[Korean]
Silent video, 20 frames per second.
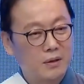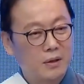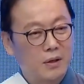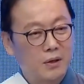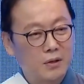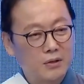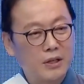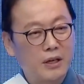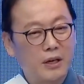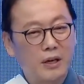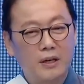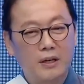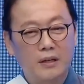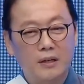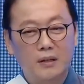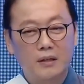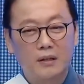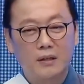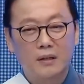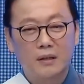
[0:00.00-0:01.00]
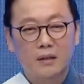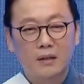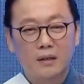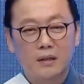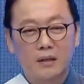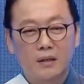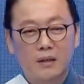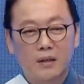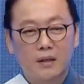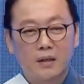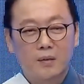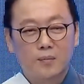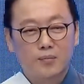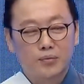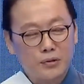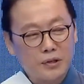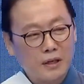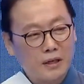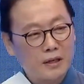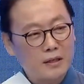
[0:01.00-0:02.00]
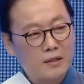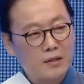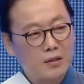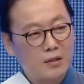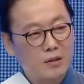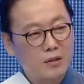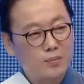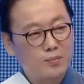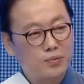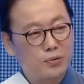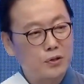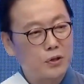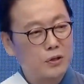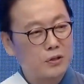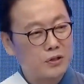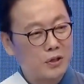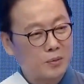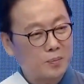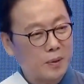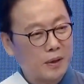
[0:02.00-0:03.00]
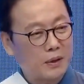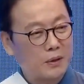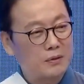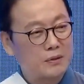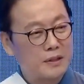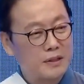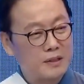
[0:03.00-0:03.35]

어제 부산에서 분열적 발언을